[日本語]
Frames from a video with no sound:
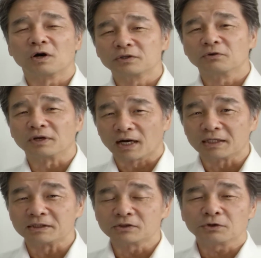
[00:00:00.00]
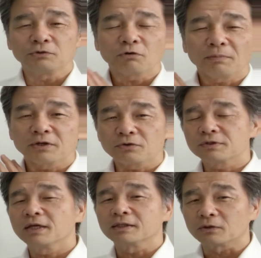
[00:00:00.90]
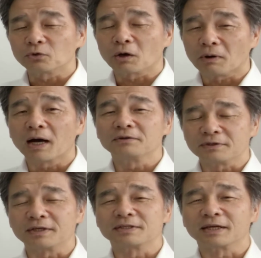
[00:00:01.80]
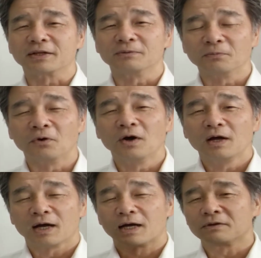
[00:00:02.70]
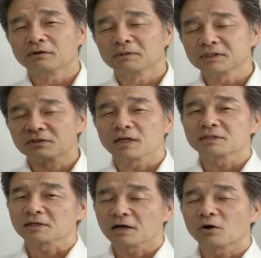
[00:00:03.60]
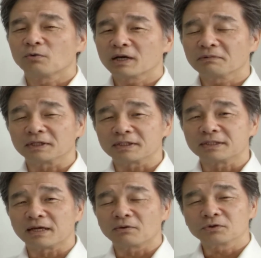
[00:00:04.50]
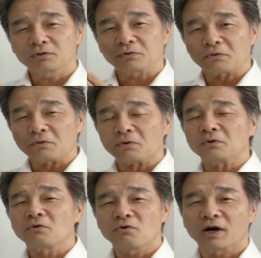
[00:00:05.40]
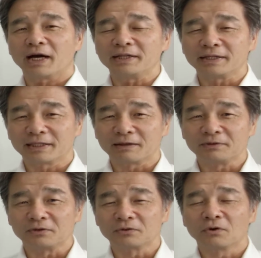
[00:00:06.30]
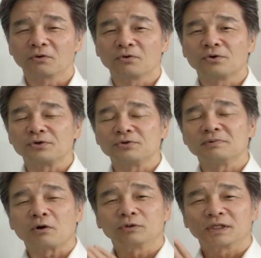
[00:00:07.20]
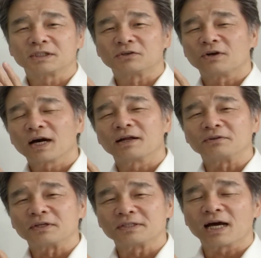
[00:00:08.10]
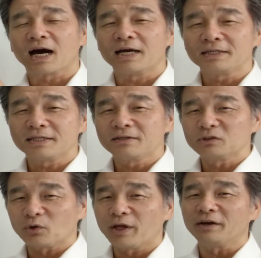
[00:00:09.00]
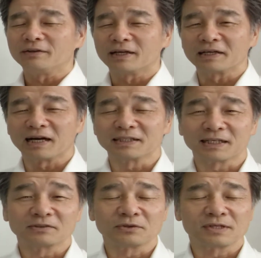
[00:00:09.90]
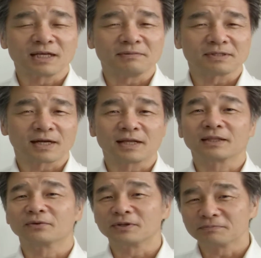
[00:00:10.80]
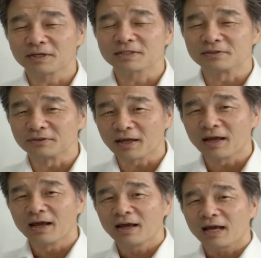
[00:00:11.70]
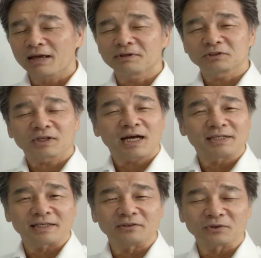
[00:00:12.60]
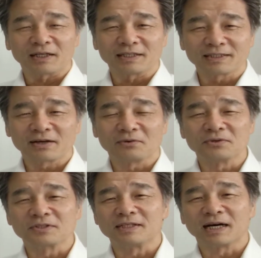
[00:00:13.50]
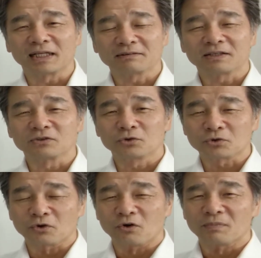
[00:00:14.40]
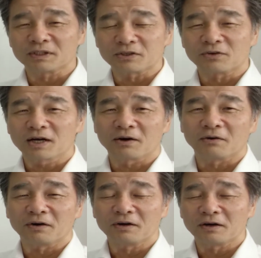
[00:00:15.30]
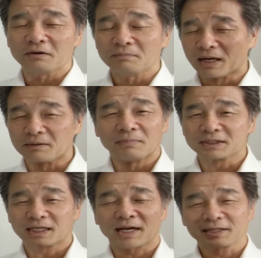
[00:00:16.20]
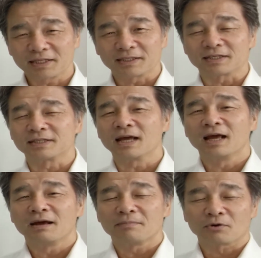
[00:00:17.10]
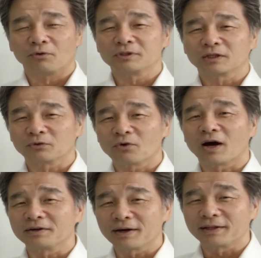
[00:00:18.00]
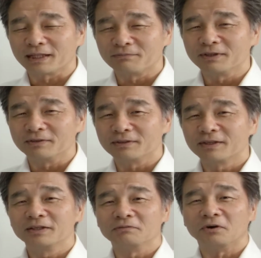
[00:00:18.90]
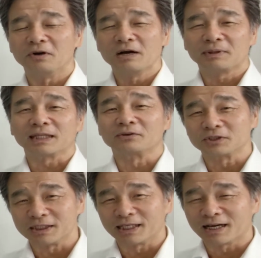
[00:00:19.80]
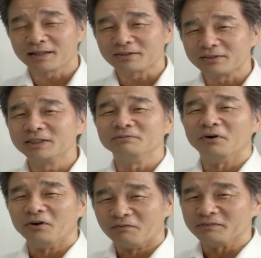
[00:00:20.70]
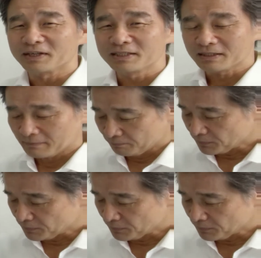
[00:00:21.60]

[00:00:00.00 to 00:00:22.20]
終わるような感じ、一応インフォメーションセンターとかはあるんですけれども、街の散策が終わればですね、ちょっとこう郊外に出てみると、こういう木立の中のですねハイキングトレイルなんかがちゃんと整備されておりますので、ちょっとハイキングとかですね、こう好きな方は少しこう街の中を、街から出てですね、こういったところを歩かれてみるっていうのも楽しいかなっていうふうにも思います。